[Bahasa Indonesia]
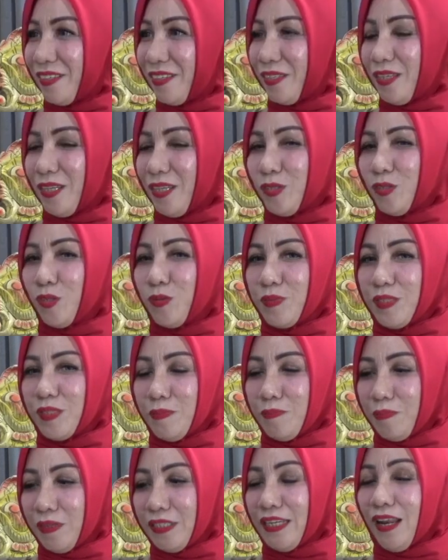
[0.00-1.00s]
iya cukup
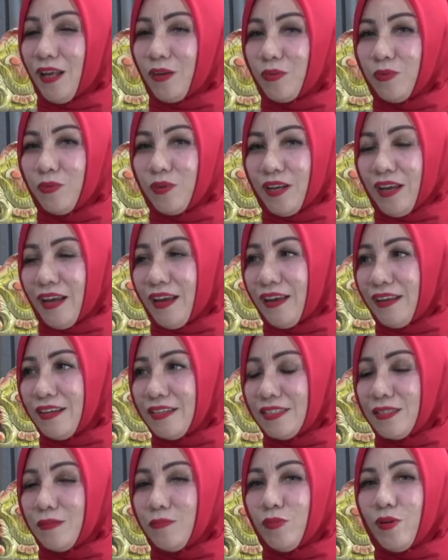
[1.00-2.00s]
simpel dilakukan
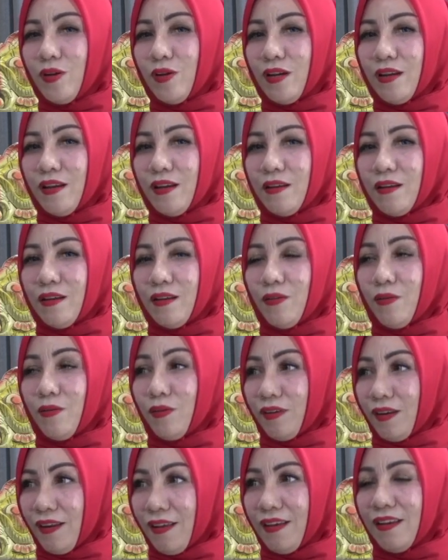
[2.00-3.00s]
simple, semua memang.
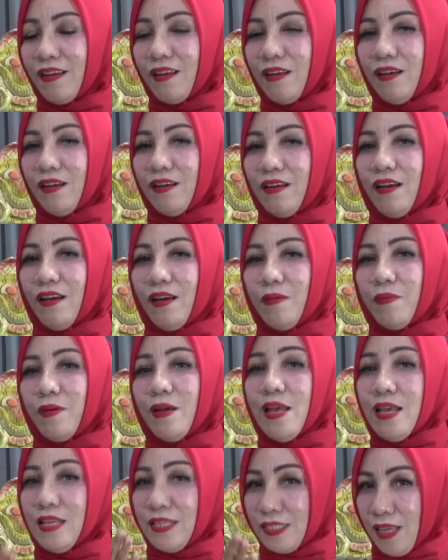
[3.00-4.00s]
orang uh,
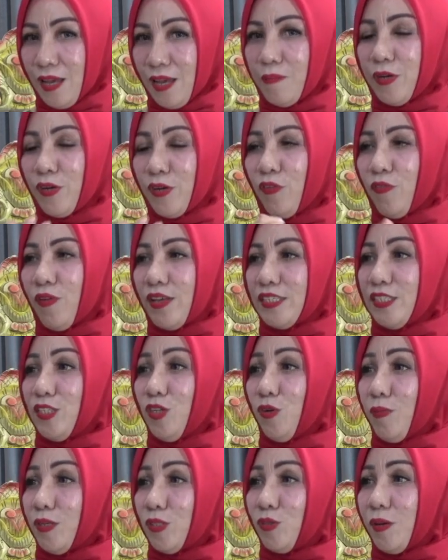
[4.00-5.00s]
sahabat inovasi di
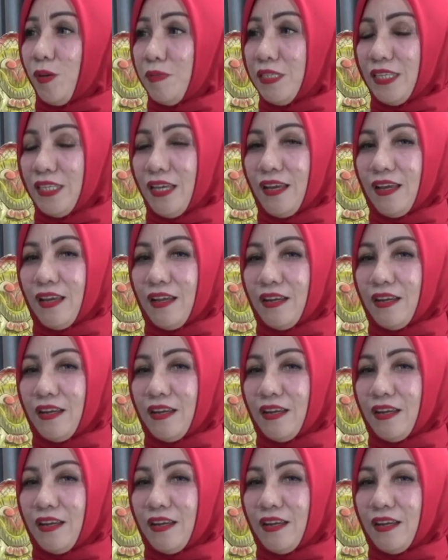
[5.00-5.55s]
rumah juga bisa yeah.